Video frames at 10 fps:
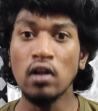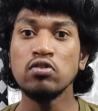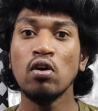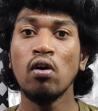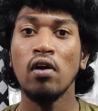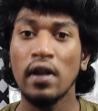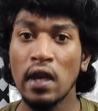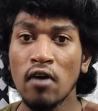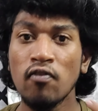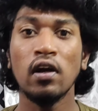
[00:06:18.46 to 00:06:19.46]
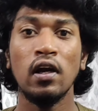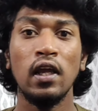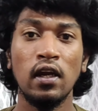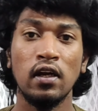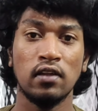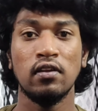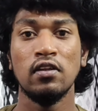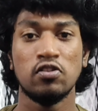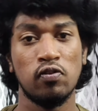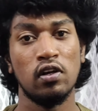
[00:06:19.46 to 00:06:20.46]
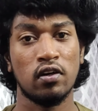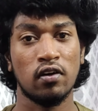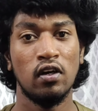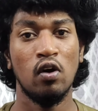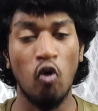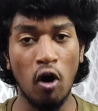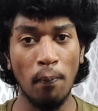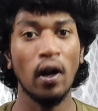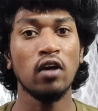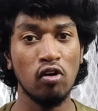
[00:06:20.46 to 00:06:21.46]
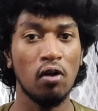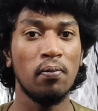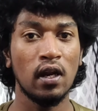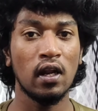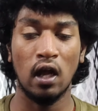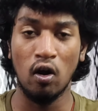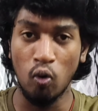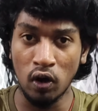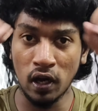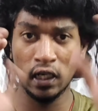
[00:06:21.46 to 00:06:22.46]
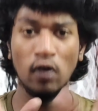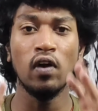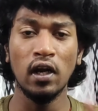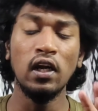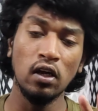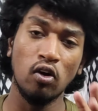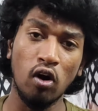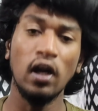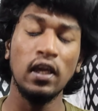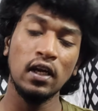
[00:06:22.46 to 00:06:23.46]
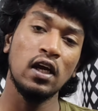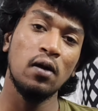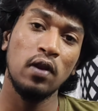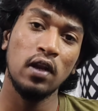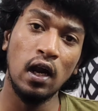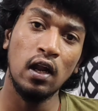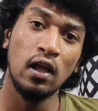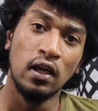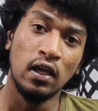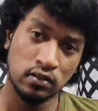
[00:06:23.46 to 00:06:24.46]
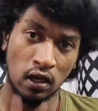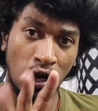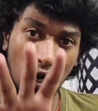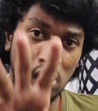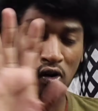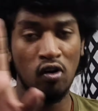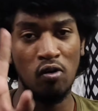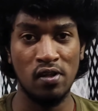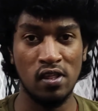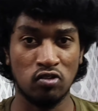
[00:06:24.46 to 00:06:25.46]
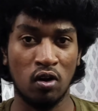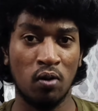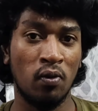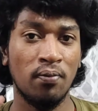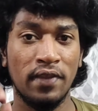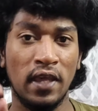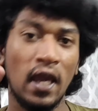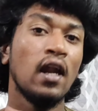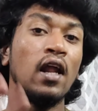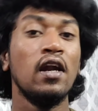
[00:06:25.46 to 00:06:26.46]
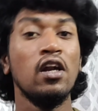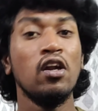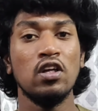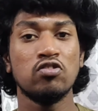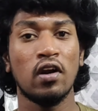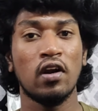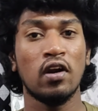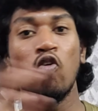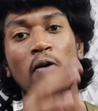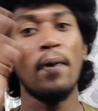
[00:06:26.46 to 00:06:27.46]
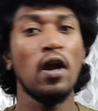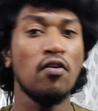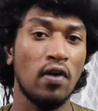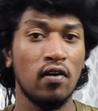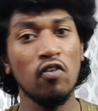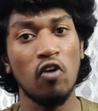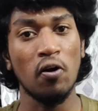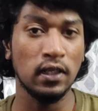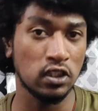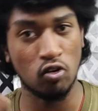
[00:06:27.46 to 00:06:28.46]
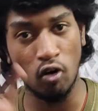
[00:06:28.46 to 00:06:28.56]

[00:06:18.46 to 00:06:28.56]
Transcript: யூ ஆல்சோ நெவர்லி டெத் இன் திஸ் வேர்ல்டு ஓப்பனாக சொல்லணும் அப்படின்னா இதான் உங்ககிட்ட ஒரு ரெண்டு கோடி இருக்குது அப்படின்னா சாகா வரும் அப்படின்னு தான் சொல்ல முடியும் ஏன் நான் ரெண்டு கோடியும் சொல்கிறேன்னா ஒன் பாயிண்ட் ஃபைவ்லேருந்து ஒன்